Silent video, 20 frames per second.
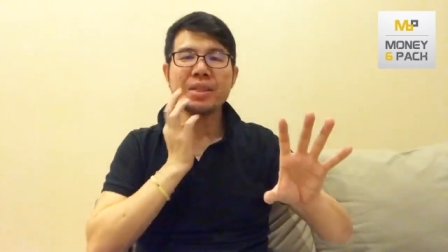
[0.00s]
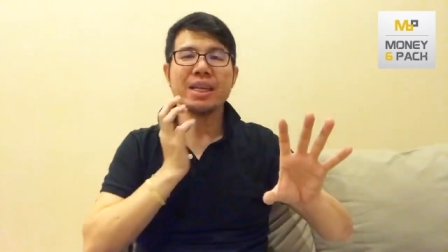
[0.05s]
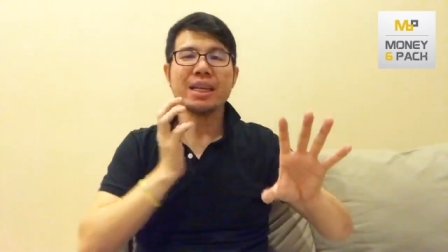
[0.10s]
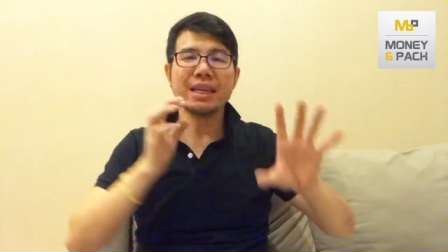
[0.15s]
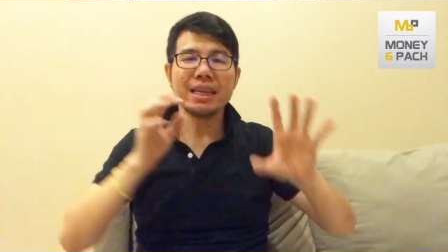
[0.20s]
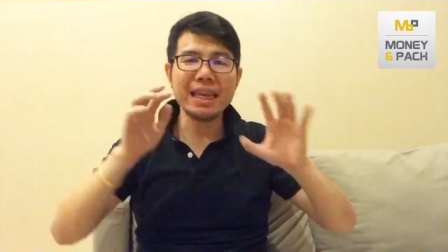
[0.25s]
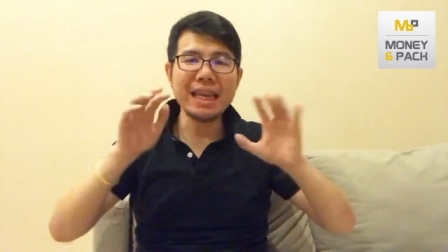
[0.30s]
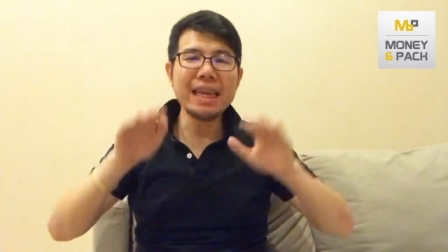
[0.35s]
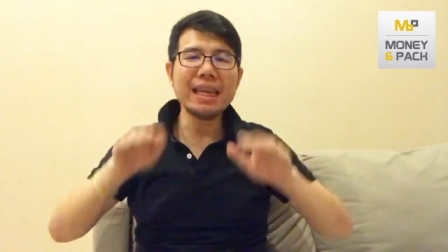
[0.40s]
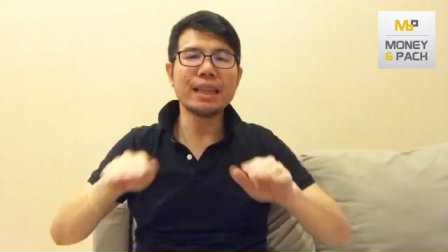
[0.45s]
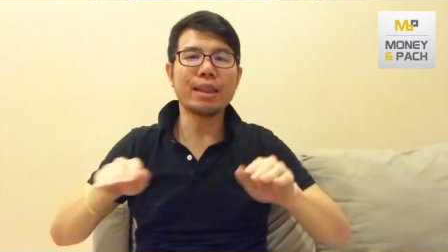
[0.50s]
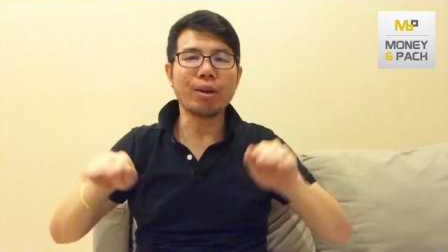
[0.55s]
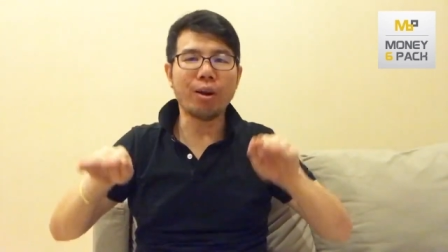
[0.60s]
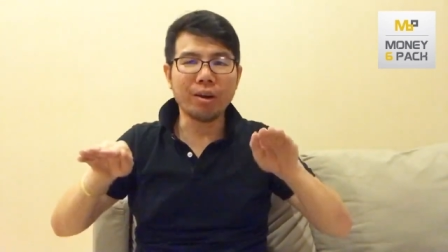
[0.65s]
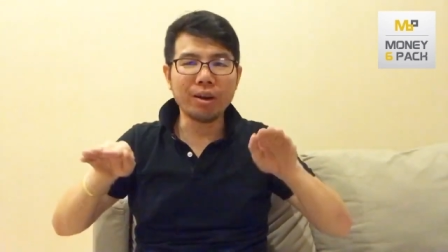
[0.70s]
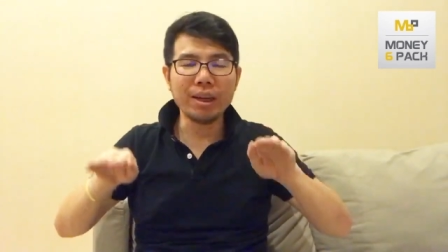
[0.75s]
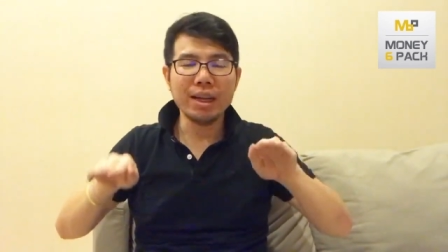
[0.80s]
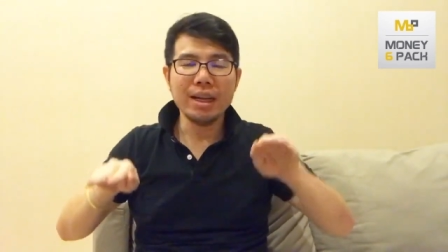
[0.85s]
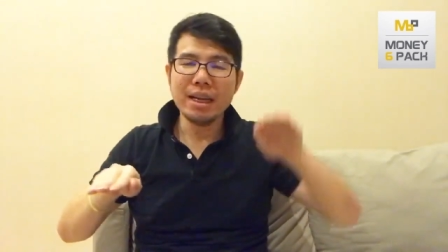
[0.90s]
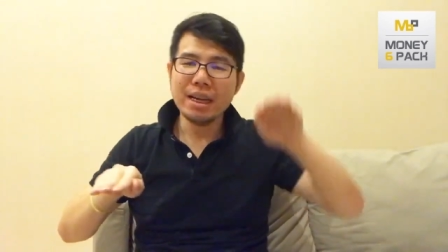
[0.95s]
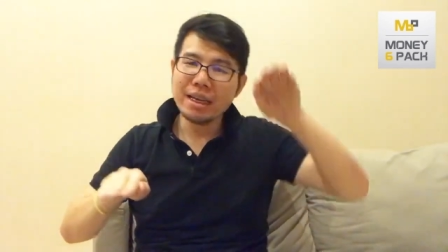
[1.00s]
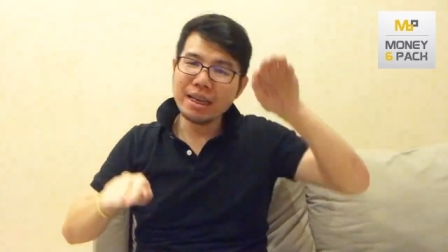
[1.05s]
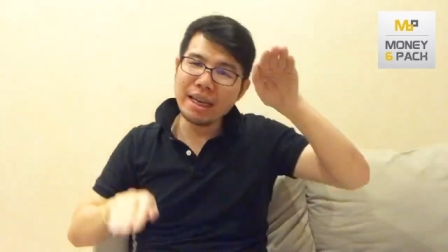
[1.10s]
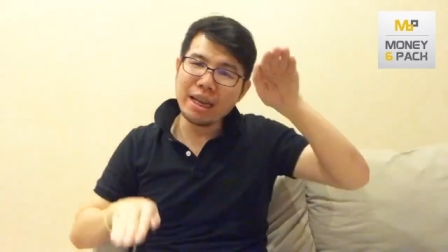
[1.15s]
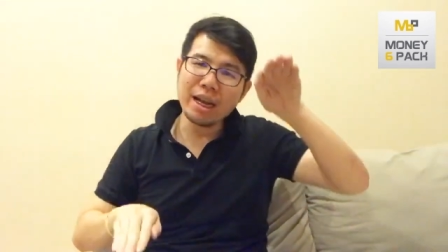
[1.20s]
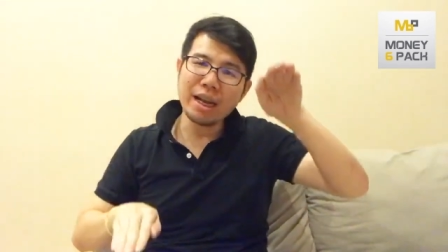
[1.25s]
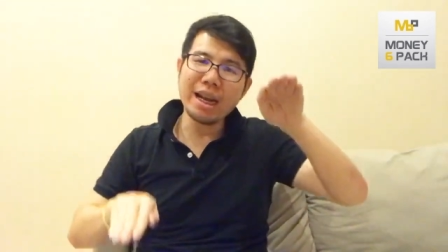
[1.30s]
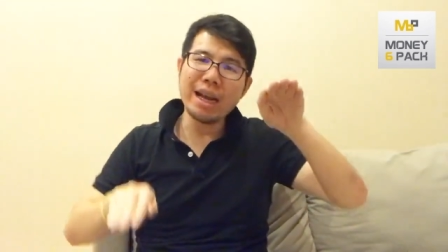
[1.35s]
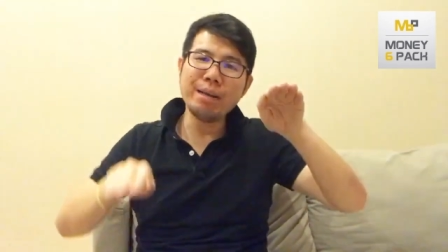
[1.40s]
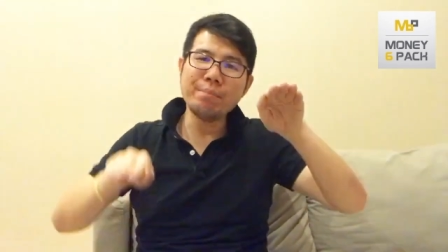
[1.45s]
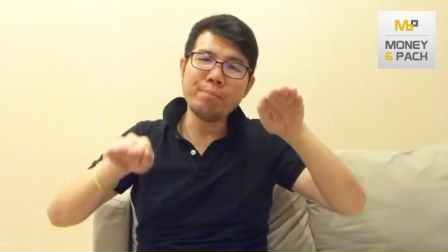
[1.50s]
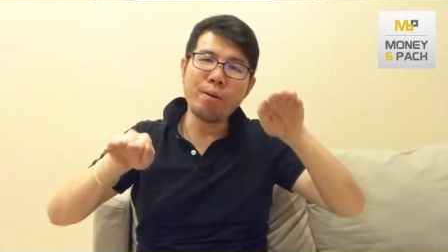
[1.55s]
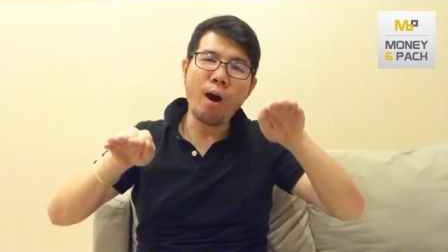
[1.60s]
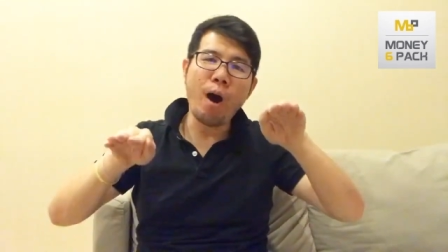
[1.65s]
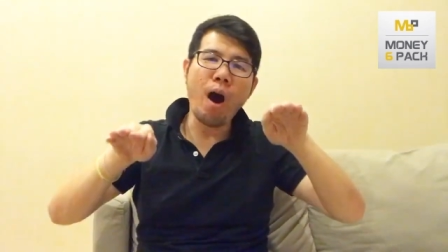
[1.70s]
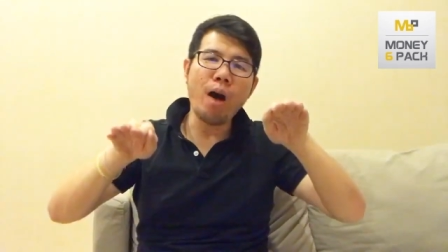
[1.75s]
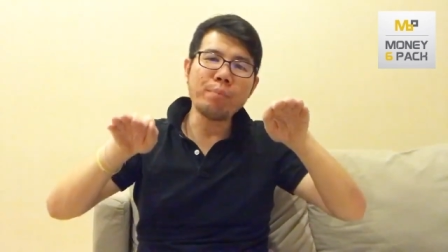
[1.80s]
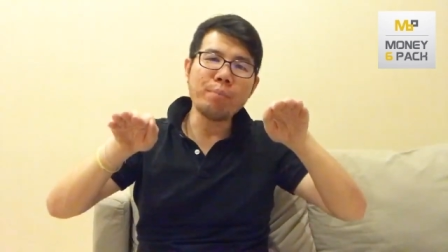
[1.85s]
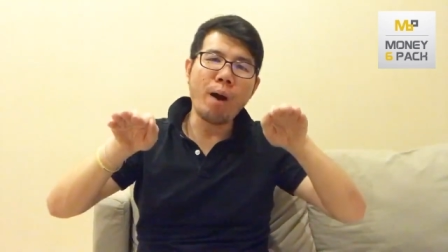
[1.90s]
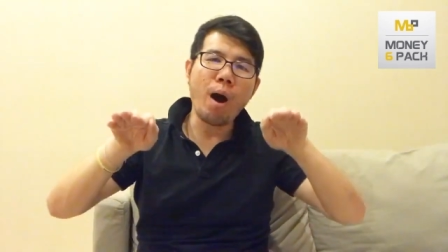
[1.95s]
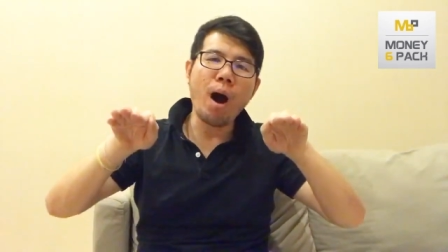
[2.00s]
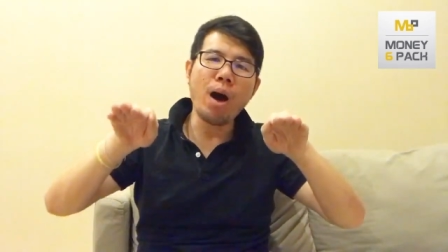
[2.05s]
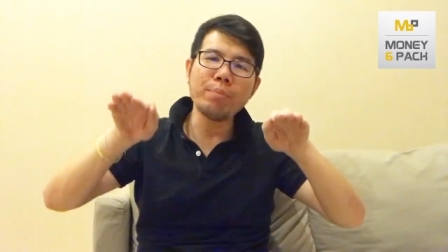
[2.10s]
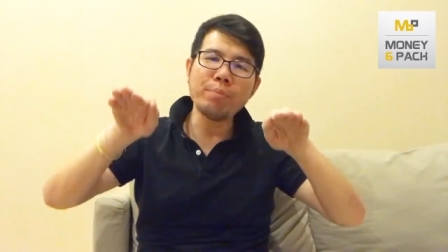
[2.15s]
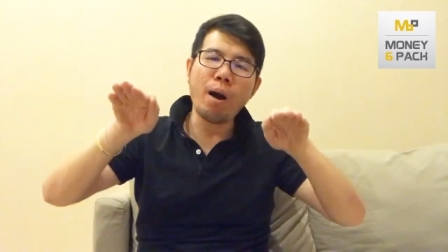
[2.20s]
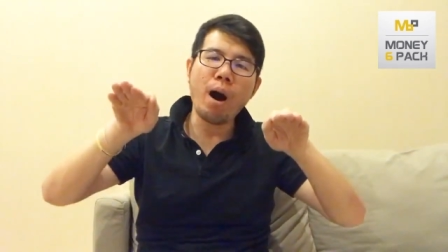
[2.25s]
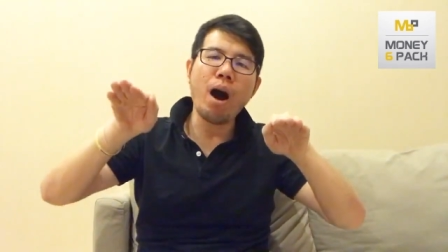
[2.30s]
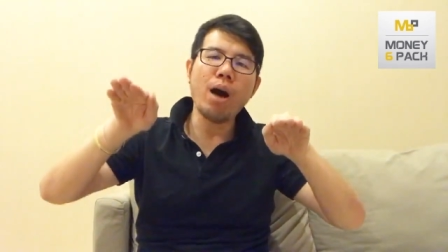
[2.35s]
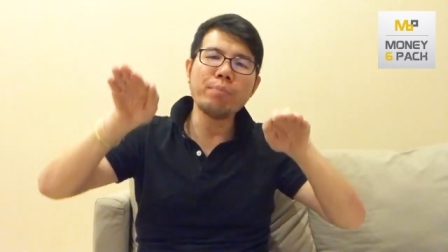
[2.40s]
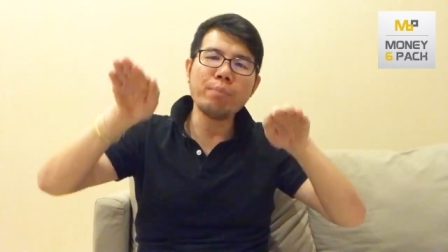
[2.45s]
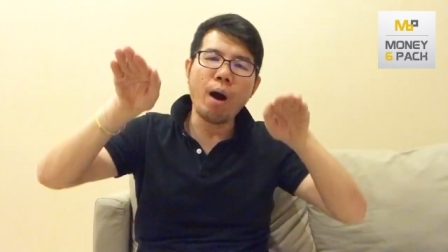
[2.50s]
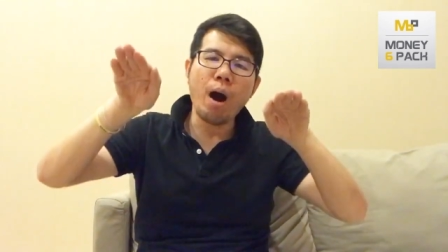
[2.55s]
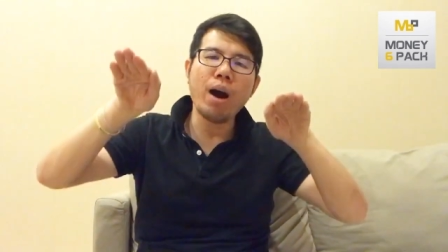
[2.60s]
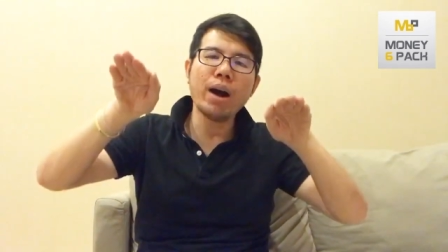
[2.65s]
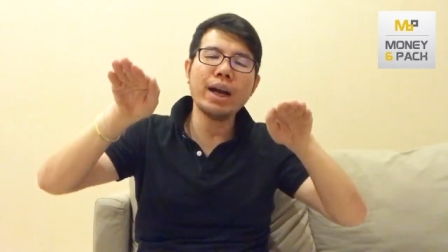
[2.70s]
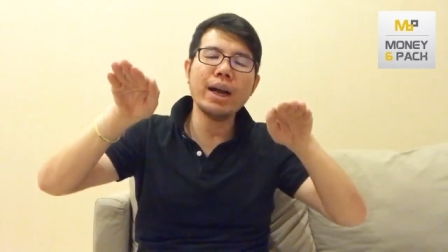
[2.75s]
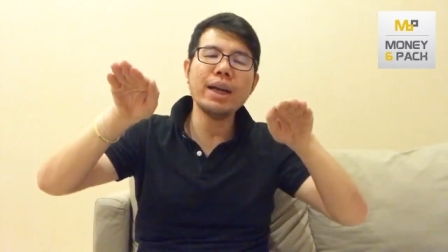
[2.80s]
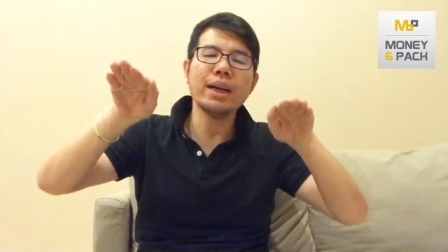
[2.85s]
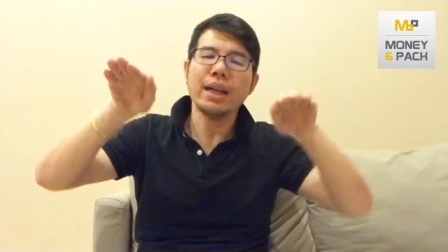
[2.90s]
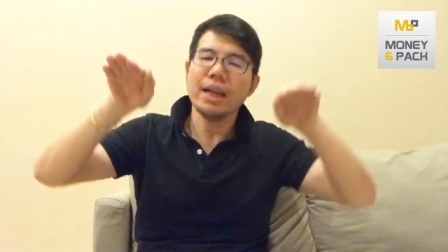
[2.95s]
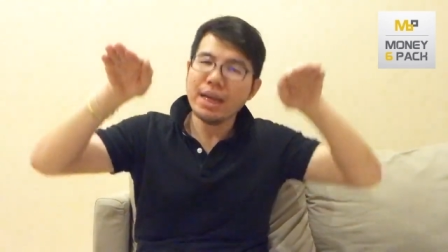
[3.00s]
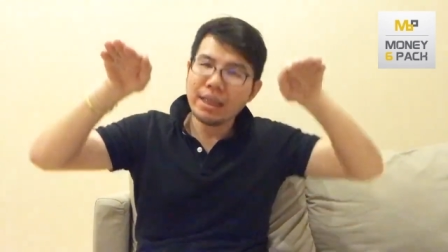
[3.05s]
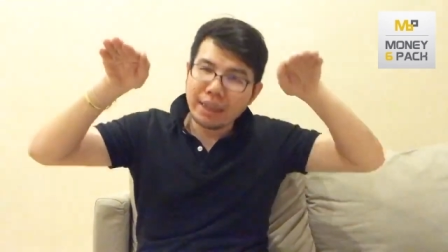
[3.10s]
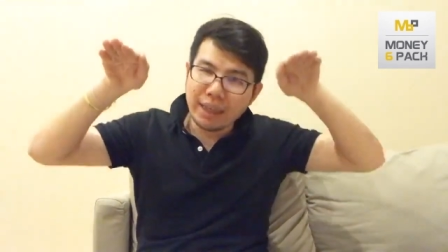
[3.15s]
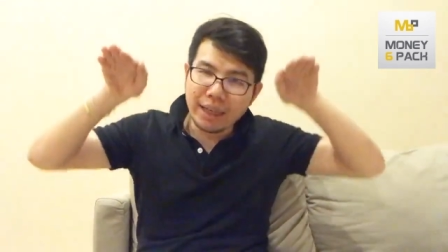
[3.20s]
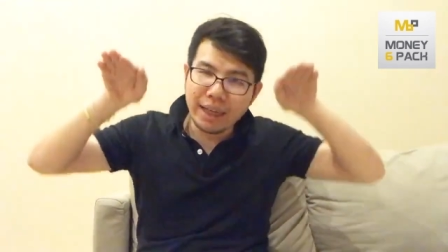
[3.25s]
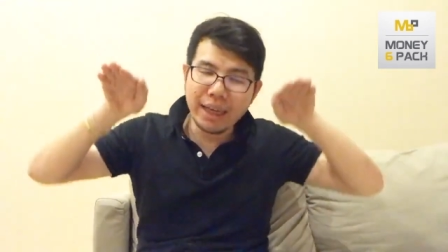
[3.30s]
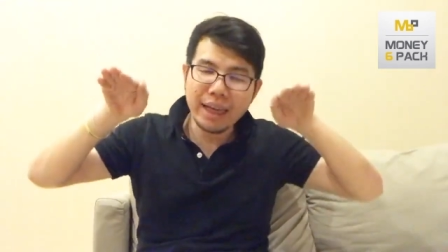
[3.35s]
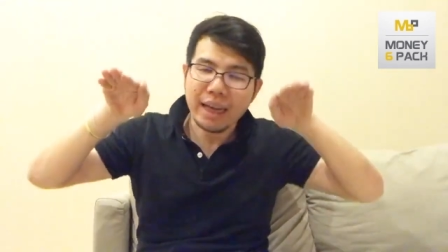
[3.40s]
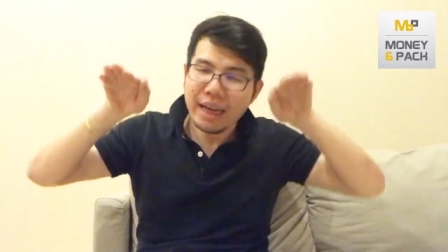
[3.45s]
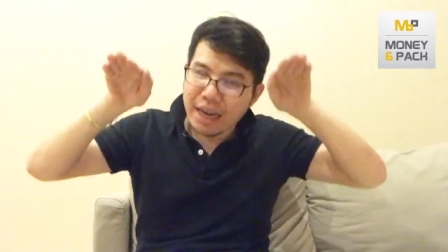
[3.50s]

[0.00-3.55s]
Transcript: หนี้สองหนี้ก็เริ่มพอกพอกพอกพอกขึ้นทีนี้